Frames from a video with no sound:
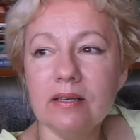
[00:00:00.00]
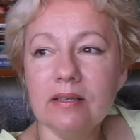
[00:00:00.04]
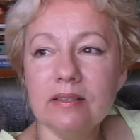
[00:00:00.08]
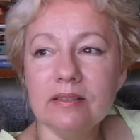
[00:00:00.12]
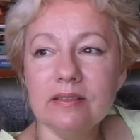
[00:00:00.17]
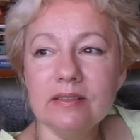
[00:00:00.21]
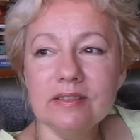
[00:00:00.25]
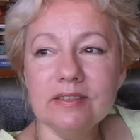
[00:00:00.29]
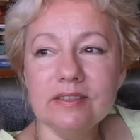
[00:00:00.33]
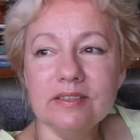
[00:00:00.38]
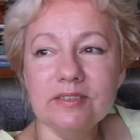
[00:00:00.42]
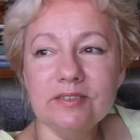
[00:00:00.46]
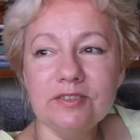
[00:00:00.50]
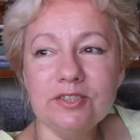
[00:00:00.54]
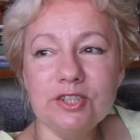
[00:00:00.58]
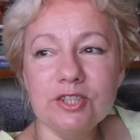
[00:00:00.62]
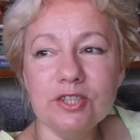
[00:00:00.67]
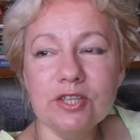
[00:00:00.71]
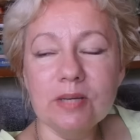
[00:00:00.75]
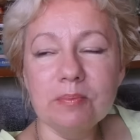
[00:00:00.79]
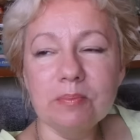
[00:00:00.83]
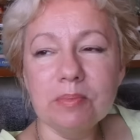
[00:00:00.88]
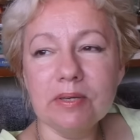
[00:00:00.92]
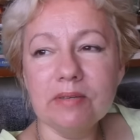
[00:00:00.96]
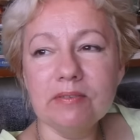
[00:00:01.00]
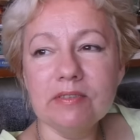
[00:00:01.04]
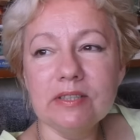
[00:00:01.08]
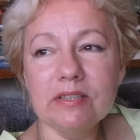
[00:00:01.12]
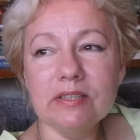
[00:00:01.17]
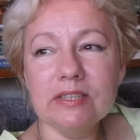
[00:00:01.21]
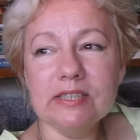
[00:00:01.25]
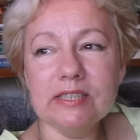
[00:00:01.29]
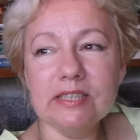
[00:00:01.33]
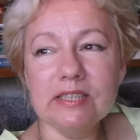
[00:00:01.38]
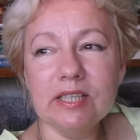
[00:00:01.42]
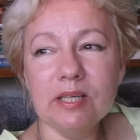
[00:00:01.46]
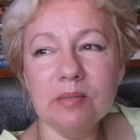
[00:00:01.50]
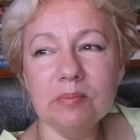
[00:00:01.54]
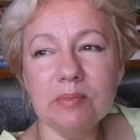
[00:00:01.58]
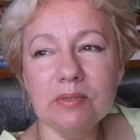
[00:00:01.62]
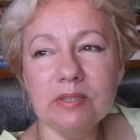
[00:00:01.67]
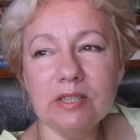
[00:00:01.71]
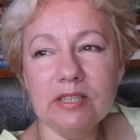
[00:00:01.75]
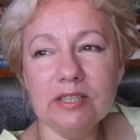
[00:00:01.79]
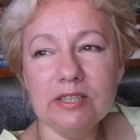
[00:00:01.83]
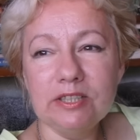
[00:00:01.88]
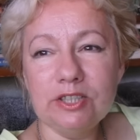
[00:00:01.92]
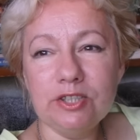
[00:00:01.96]
А, вчера, правда, цена
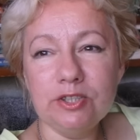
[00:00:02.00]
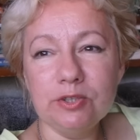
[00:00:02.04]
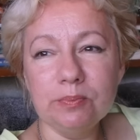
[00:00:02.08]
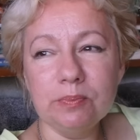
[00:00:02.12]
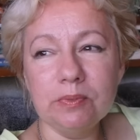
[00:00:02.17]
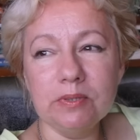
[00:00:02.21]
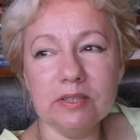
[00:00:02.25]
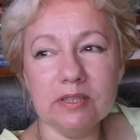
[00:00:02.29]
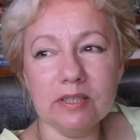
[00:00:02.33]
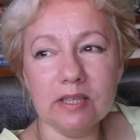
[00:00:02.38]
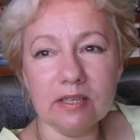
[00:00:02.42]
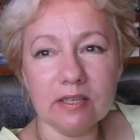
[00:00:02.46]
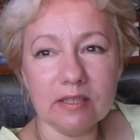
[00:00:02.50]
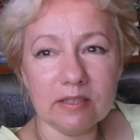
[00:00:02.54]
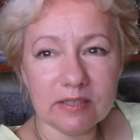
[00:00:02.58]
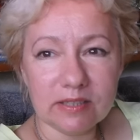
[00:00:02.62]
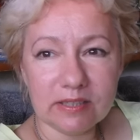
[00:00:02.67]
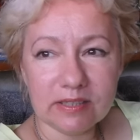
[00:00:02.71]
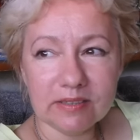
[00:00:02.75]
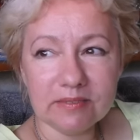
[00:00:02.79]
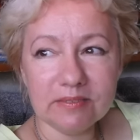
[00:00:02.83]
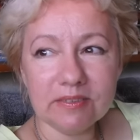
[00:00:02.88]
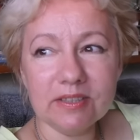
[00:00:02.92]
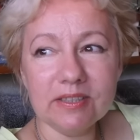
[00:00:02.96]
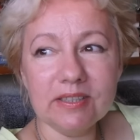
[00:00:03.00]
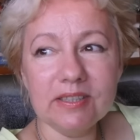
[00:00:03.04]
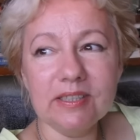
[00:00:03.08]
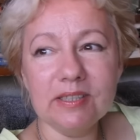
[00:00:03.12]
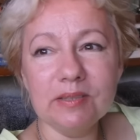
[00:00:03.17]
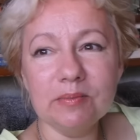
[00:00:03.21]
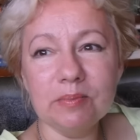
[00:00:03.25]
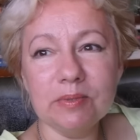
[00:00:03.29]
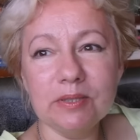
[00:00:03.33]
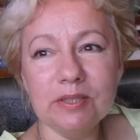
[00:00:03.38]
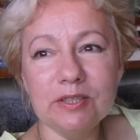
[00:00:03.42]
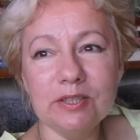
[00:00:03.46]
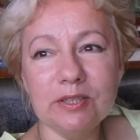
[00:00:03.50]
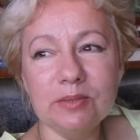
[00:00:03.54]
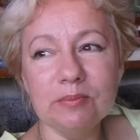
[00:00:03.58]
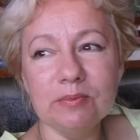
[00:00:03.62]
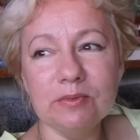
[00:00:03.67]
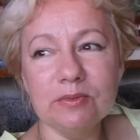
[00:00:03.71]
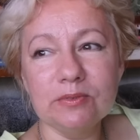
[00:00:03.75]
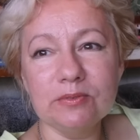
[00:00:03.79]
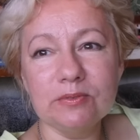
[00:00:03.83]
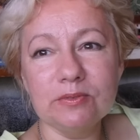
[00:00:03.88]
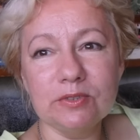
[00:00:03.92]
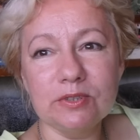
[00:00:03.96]
была еще полтора евро, и
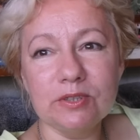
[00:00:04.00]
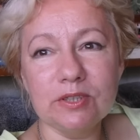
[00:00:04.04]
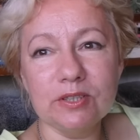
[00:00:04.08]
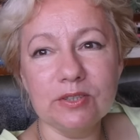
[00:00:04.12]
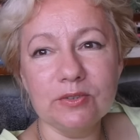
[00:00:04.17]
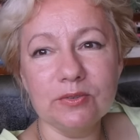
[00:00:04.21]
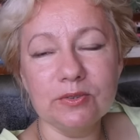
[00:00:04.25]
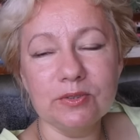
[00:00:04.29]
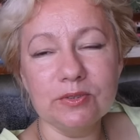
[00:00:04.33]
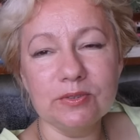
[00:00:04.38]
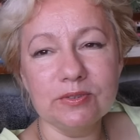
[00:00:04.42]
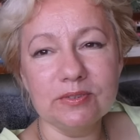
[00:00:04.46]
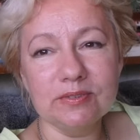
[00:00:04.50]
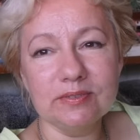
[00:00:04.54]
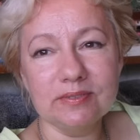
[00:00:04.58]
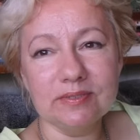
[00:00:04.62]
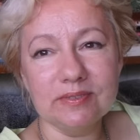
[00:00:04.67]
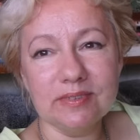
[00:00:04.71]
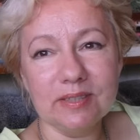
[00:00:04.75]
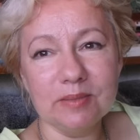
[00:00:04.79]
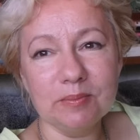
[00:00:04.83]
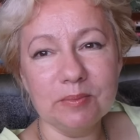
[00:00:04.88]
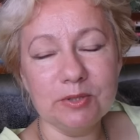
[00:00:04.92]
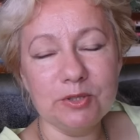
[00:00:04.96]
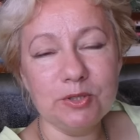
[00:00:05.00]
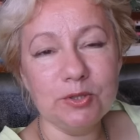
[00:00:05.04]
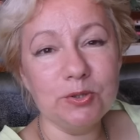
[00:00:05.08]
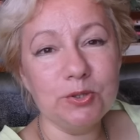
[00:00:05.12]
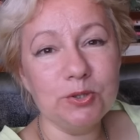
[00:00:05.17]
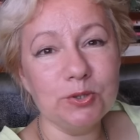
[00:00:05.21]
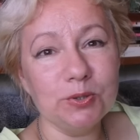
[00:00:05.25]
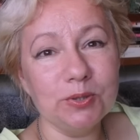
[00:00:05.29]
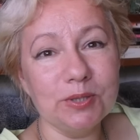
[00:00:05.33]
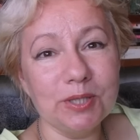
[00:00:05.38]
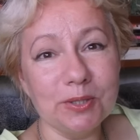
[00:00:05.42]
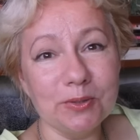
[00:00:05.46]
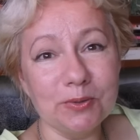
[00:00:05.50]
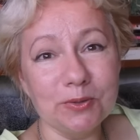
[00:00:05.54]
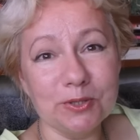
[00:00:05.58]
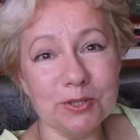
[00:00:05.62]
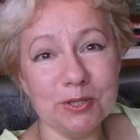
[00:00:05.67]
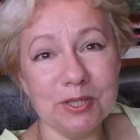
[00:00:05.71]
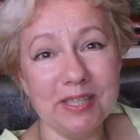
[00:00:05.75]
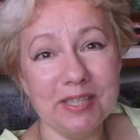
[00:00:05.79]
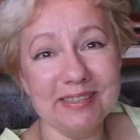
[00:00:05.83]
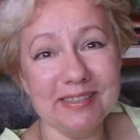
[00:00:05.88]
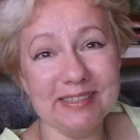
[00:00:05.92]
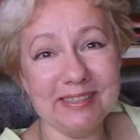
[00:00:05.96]
поэтому вот оно как бы чуть-чуть дороже
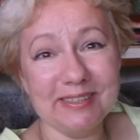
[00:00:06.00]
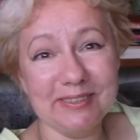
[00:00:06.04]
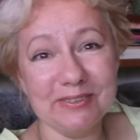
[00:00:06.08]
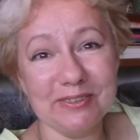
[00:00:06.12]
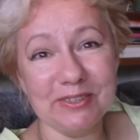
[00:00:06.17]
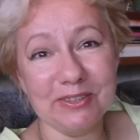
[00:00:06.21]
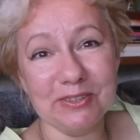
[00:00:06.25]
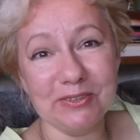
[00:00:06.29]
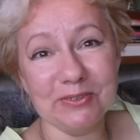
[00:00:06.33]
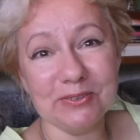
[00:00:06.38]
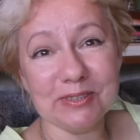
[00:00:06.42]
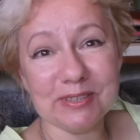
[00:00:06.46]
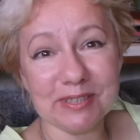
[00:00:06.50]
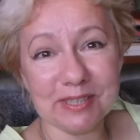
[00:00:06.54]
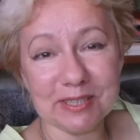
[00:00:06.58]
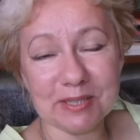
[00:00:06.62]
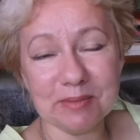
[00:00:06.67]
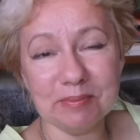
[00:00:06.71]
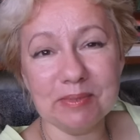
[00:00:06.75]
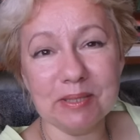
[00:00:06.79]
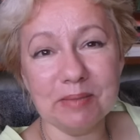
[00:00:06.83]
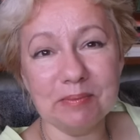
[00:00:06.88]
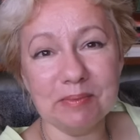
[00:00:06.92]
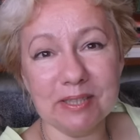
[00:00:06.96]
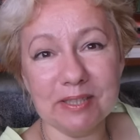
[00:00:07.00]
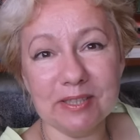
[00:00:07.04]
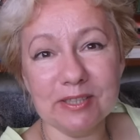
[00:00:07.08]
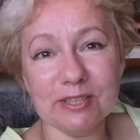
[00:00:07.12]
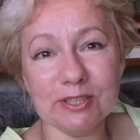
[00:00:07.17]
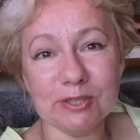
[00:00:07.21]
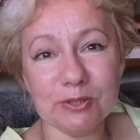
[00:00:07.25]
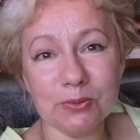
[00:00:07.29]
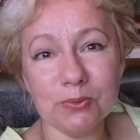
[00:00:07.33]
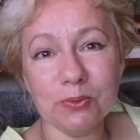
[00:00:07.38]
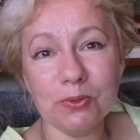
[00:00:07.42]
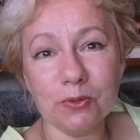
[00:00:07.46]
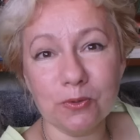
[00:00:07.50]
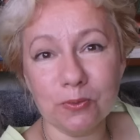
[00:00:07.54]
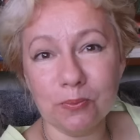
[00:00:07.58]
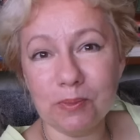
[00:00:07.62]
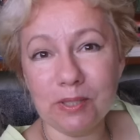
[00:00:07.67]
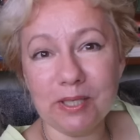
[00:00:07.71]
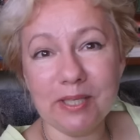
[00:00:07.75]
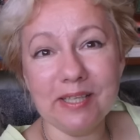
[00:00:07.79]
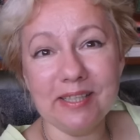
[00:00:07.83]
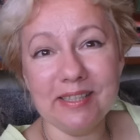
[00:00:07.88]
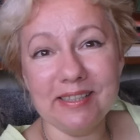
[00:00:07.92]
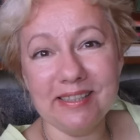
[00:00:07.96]
стоит. Ну, скажем, там, наверное, 100
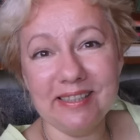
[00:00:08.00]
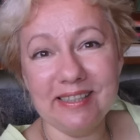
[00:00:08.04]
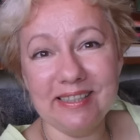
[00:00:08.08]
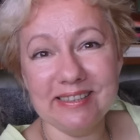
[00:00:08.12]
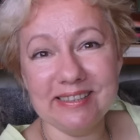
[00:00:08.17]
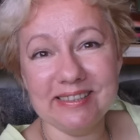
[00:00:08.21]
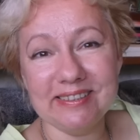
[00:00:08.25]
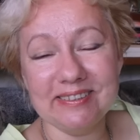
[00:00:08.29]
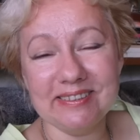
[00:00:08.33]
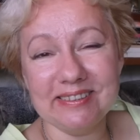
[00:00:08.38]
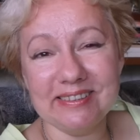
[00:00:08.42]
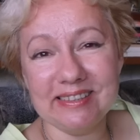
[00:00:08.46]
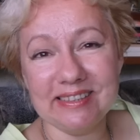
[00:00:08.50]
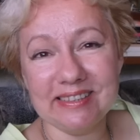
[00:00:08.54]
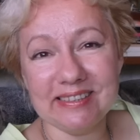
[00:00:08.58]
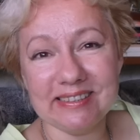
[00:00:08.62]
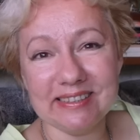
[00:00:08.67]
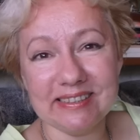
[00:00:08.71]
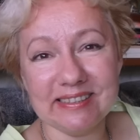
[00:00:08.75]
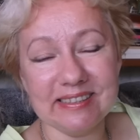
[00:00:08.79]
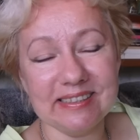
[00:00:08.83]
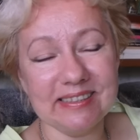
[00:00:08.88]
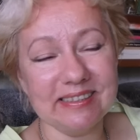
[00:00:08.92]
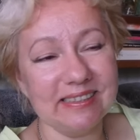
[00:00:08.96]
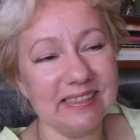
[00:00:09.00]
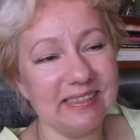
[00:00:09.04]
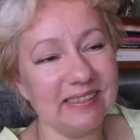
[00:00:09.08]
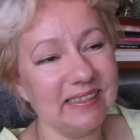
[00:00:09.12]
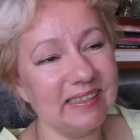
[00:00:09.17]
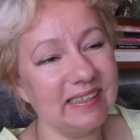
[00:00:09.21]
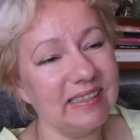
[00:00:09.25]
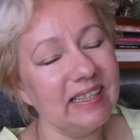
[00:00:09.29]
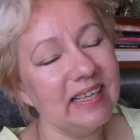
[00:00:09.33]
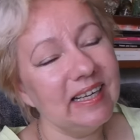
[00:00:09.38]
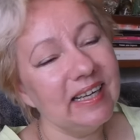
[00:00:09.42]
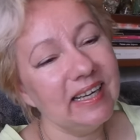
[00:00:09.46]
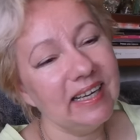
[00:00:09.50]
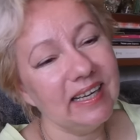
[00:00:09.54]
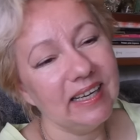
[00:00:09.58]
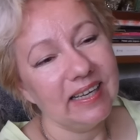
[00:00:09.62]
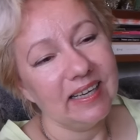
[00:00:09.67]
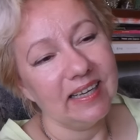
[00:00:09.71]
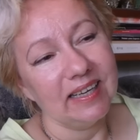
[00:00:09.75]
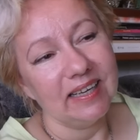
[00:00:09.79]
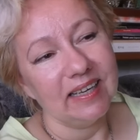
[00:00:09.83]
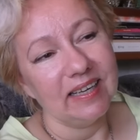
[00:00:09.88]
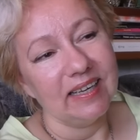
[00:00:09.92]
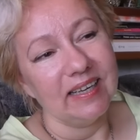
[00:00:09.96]
рублей или 110 где-то
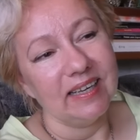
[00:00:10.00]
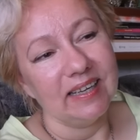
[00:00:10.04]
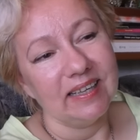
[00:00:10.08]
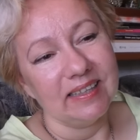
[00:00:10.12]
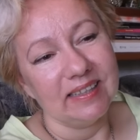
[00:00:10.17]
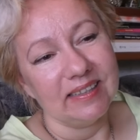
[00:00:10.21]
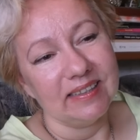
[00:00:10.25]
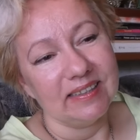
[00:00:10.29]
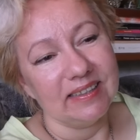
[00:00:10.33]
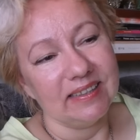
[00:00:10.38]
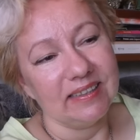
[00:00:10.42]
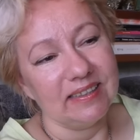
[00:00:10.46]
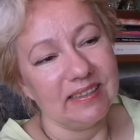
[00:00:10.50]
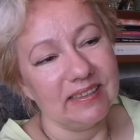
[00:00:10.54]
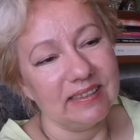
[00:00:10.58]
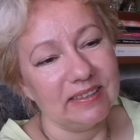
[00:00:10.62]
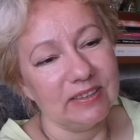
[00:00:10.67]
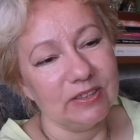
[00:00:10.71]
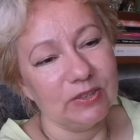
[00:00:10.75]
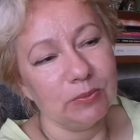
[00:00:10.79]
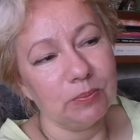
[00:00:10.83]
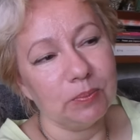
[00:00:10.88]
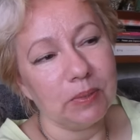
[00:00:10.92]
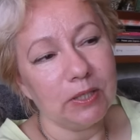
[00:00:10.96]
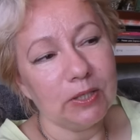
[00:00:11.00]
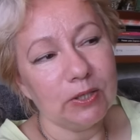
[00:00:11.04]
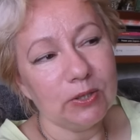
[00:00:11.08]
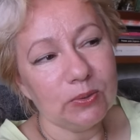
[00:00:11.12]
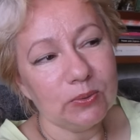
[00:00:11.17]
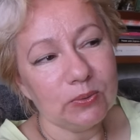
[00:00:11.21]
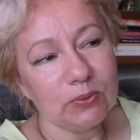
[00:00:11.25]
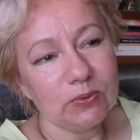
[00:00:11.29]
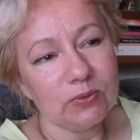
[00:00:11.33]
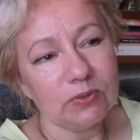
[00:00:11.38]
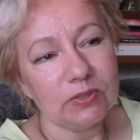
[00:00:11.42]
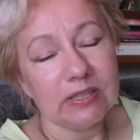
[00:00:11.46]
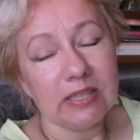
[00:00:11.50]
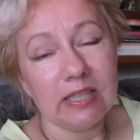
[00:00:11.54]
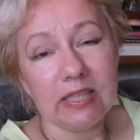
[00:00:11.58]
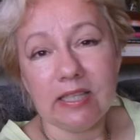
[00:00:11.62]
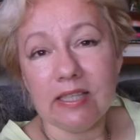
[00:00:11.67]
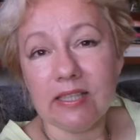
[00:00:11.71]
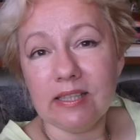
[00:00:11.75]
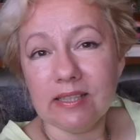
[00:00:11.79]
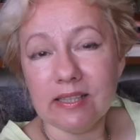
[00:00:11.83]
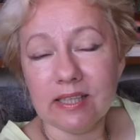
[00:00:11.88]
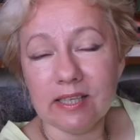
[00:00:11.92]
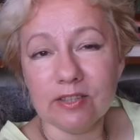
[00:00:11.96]
но пальто
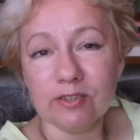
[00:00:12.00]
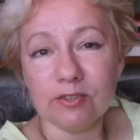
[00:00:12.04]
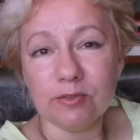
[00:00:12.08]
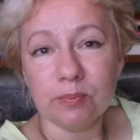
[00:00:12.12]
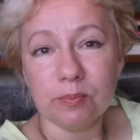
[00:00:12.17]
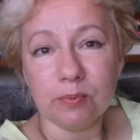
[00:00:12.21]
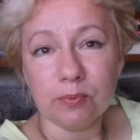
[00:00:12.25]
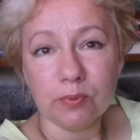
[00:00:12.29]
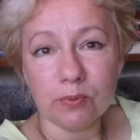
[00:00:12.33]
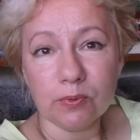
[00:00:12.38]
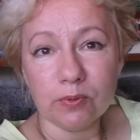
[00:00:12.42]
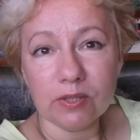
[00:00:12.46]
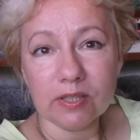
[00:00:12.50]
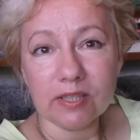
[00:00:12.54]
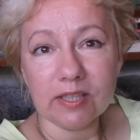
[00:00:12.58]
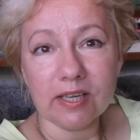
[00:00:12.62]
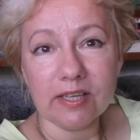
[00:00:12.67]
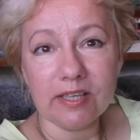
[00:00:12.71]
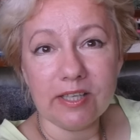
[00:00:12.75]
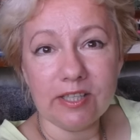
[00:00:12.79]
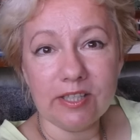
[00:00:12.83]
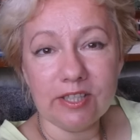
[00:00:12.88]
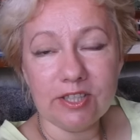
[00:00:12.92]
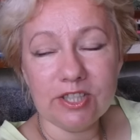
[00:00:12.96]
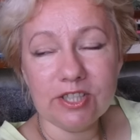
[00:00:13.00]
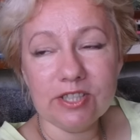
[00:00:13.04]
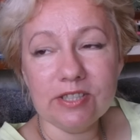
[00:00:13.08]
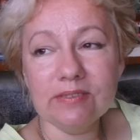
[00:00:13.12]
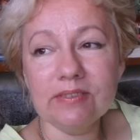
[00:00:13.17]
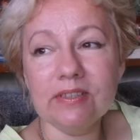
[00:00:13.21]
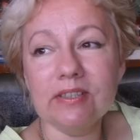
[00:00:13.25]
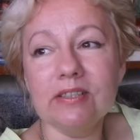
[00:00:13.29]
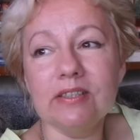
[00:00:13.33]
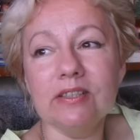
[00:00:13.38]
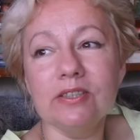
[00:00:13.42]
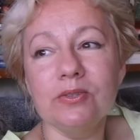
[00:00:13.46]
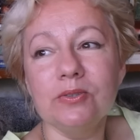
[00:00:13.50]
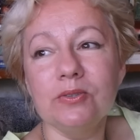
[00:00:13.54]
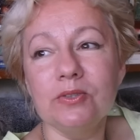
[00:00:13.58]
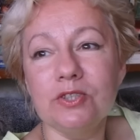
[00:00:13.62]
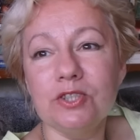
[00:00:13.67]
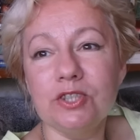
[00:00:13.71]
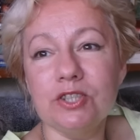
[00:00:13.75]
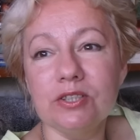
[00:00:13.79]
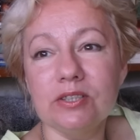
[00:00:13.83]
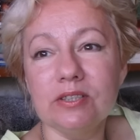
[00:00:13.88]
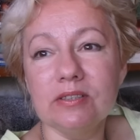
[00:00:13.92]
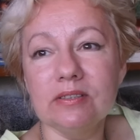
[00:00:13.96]
длинное, в пол, коричневое, такое
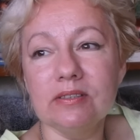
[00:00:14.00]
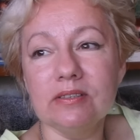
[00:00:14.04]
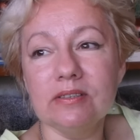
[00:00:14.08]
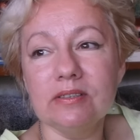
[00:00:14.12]
очень